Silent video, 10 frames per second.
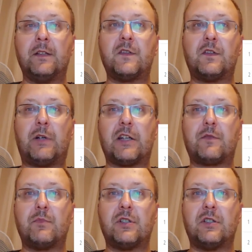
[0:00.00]

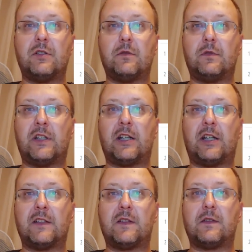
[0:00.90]
Zobaczmy
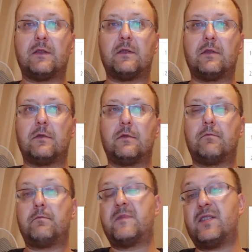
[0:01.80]
teraz,
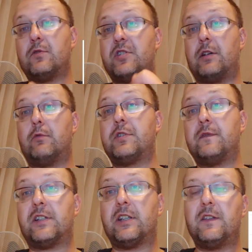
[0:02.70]
co działo
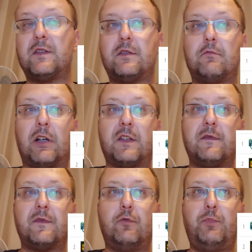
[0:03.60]
się w takiej
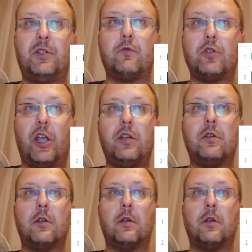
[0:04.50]
sytuacji w grupie drugiej.